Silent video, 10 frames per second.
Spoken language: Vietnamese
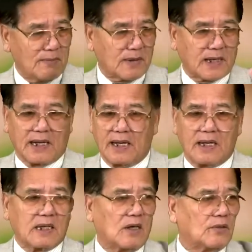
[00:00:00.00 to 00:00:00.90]
cái
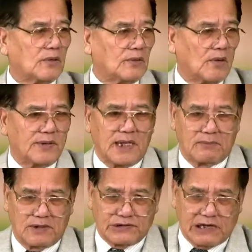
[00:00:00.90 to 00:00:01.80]
câu đối này
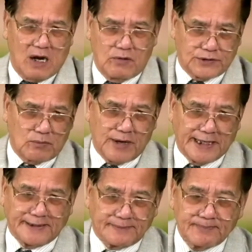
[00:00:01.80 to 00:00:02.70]
mà treo ở trong đình
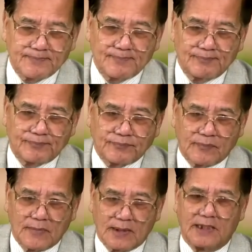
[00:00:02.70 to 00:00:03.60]

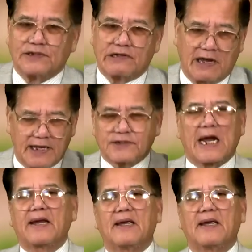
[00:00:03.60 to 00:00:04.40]
thì sẽ hết cháy.